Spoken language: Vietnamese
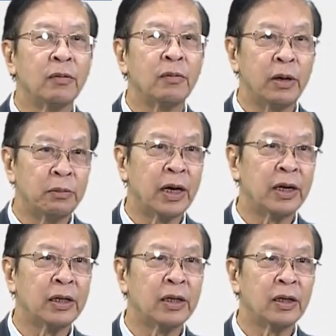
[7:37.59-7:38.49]
và đồng
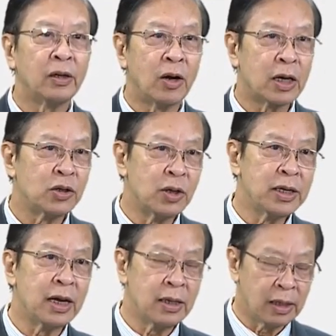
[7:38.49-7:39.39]
thời có các chương
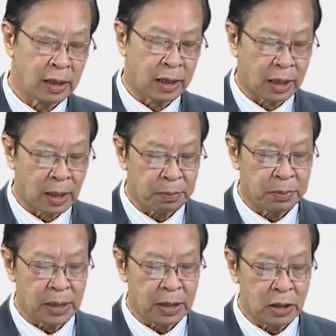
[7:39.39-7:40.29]
trình để cấp
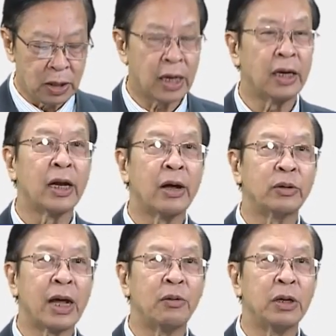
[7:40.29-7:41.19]
giấy chứng nhận đào
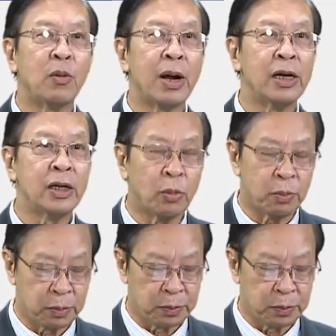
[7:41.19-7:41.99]
tạo y khoa liên tục.